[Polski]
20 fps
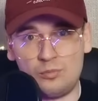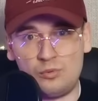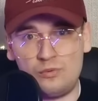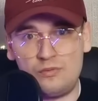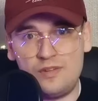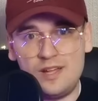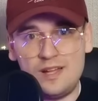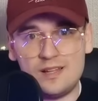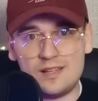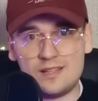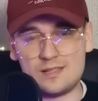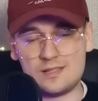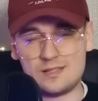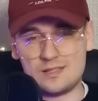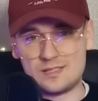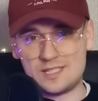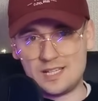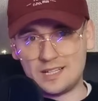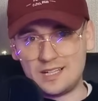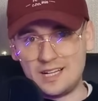Mówię,
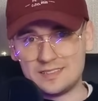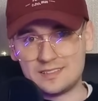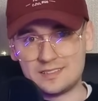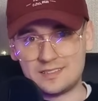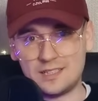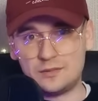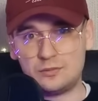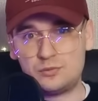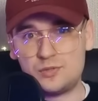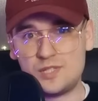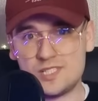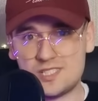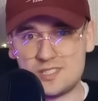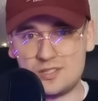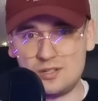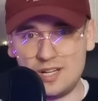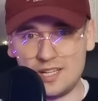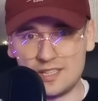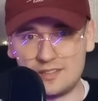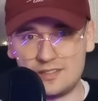zagadka
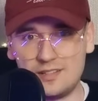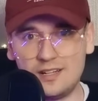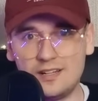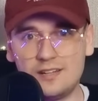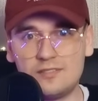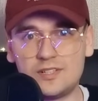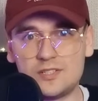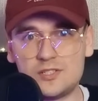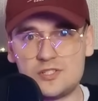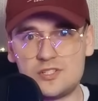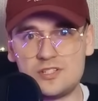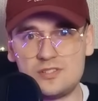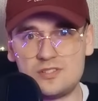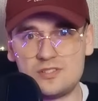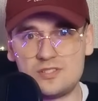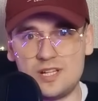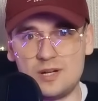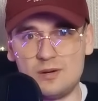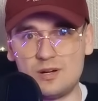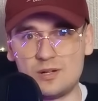dwudziestoletnia wreszcie
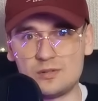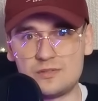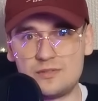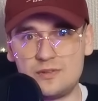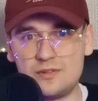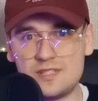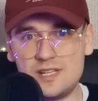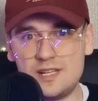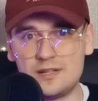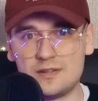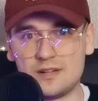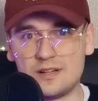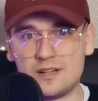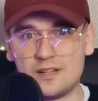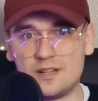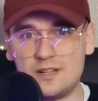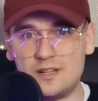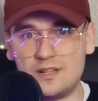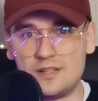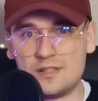została rozwiązana.
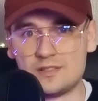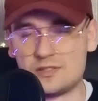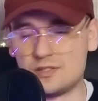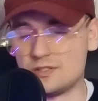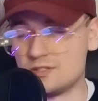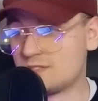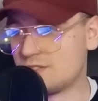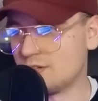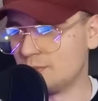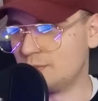Co,